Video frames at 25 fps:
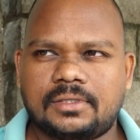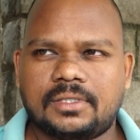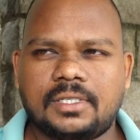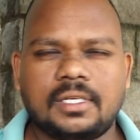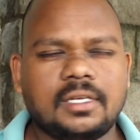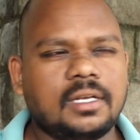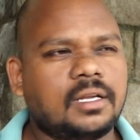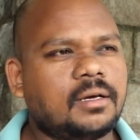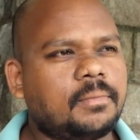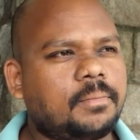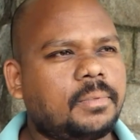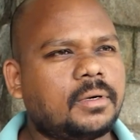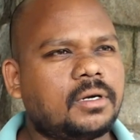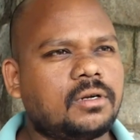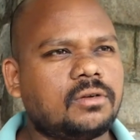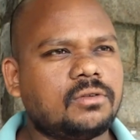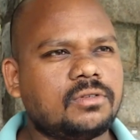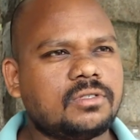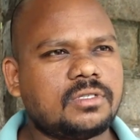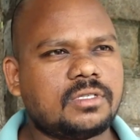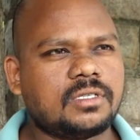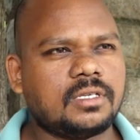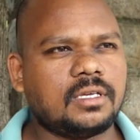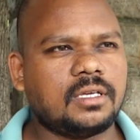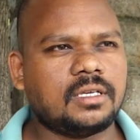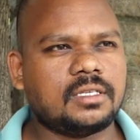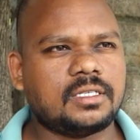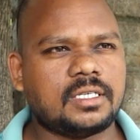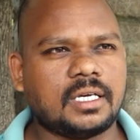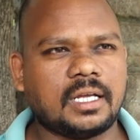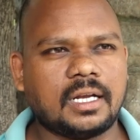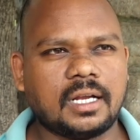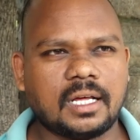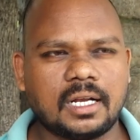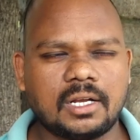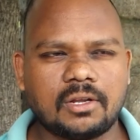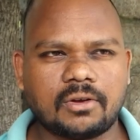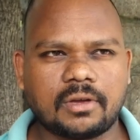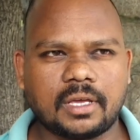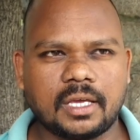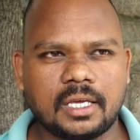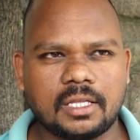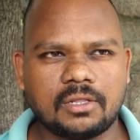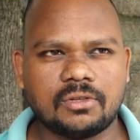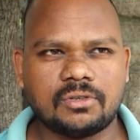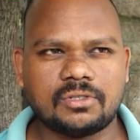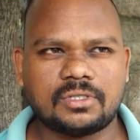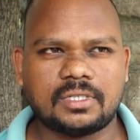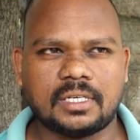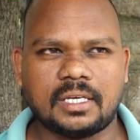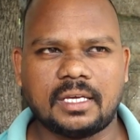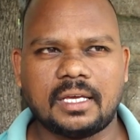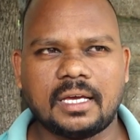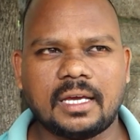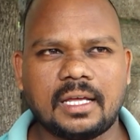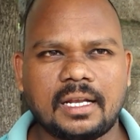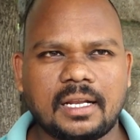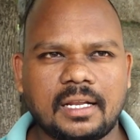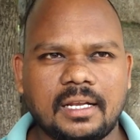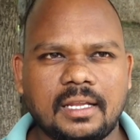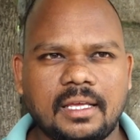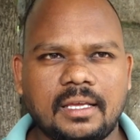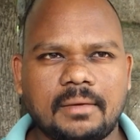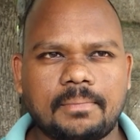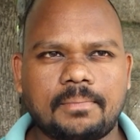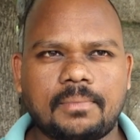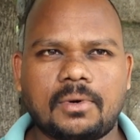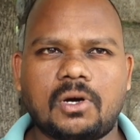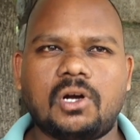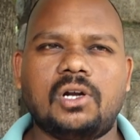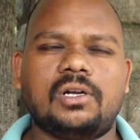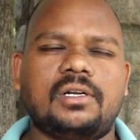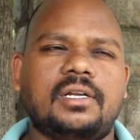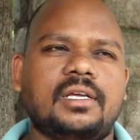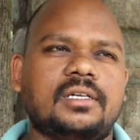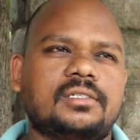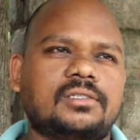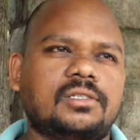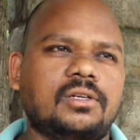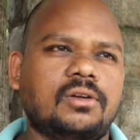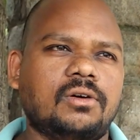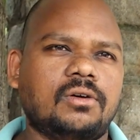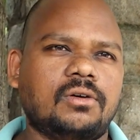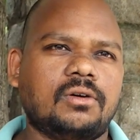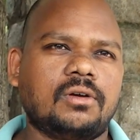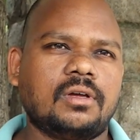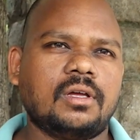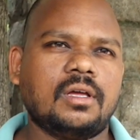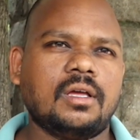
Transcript: చిన్నప్పటి నుంచి జనాలకు ఏదో చేయాలని పాలిటిక్స్లో